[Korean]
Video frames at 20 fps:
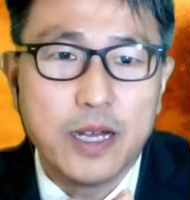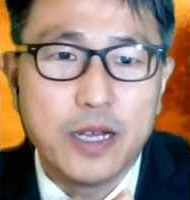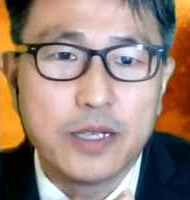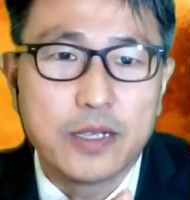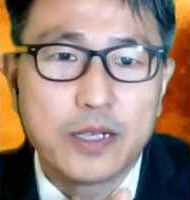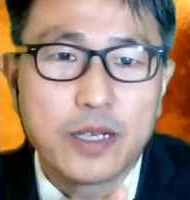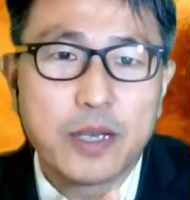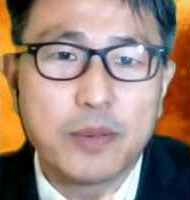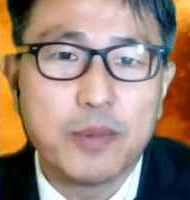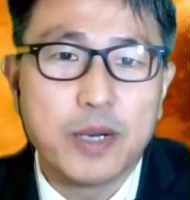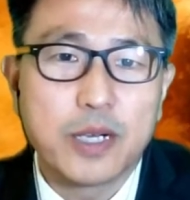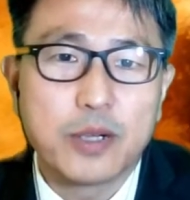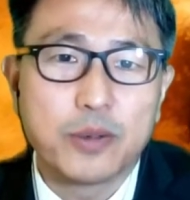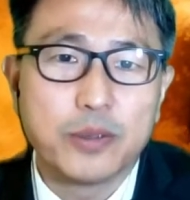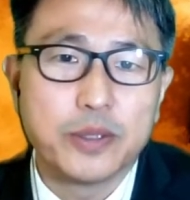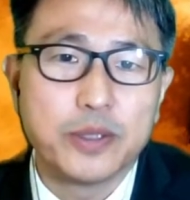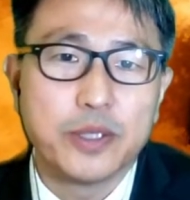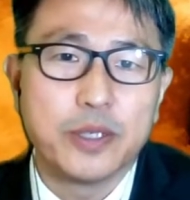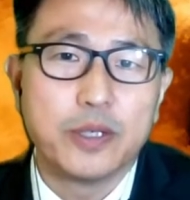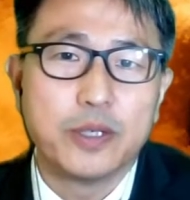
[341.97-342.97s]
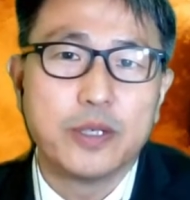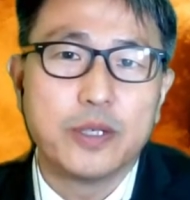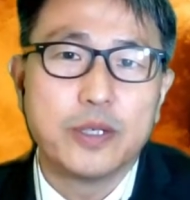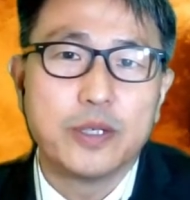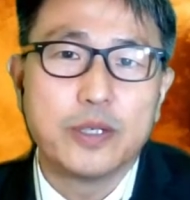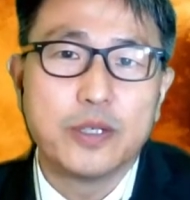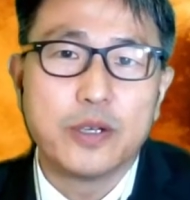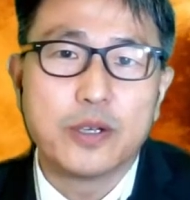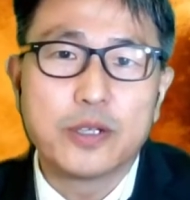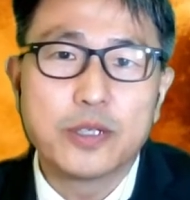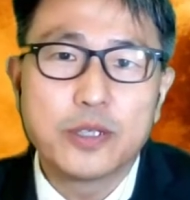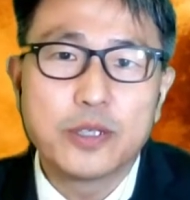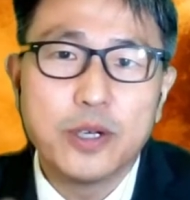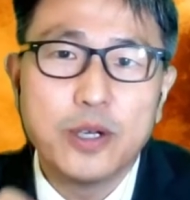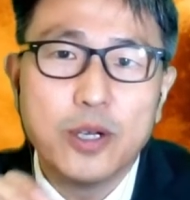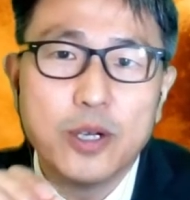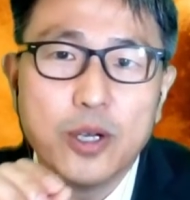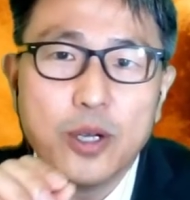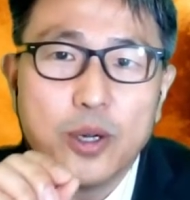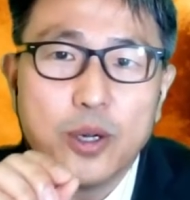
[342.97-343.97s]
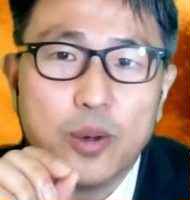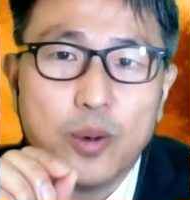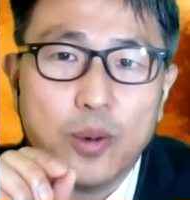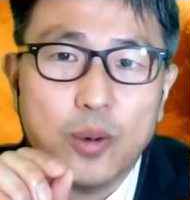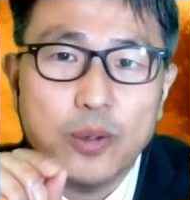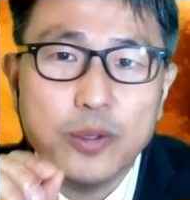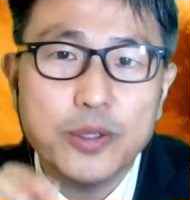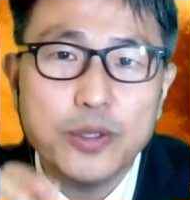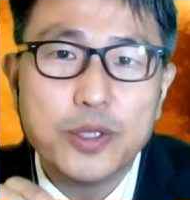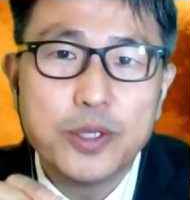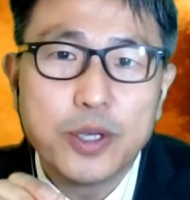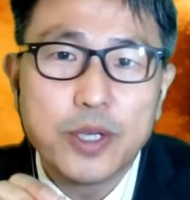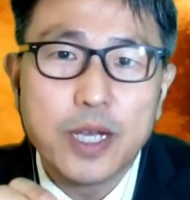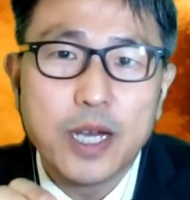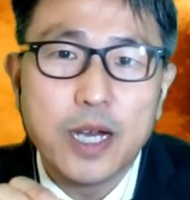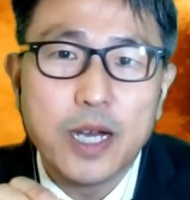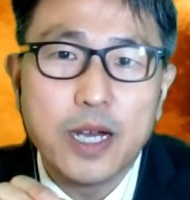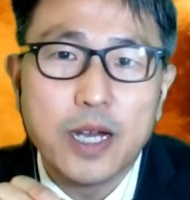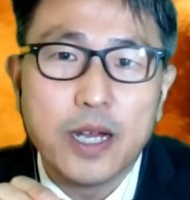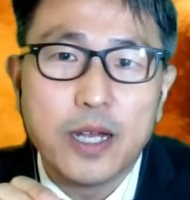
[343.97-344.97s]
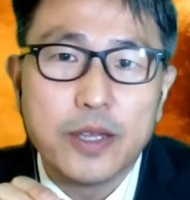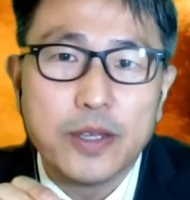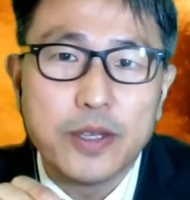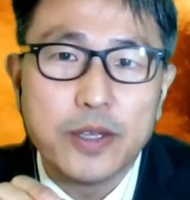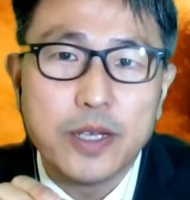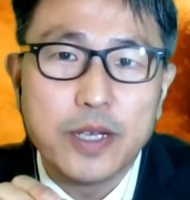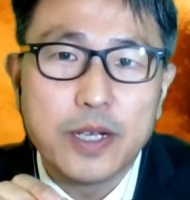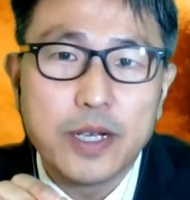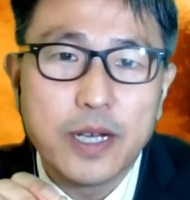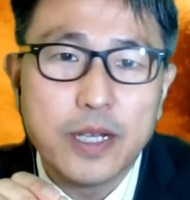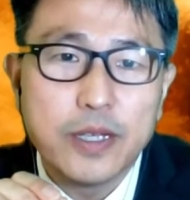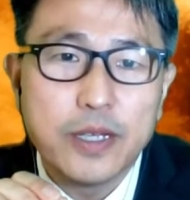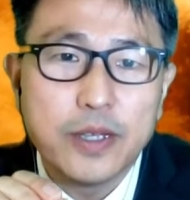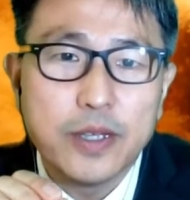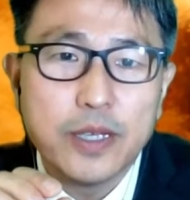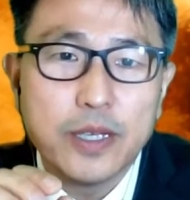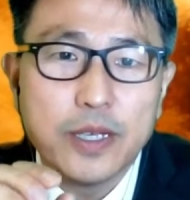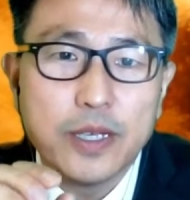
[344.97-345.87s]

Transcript: 이렇게 말하고 있어요. 여기서 온전한이란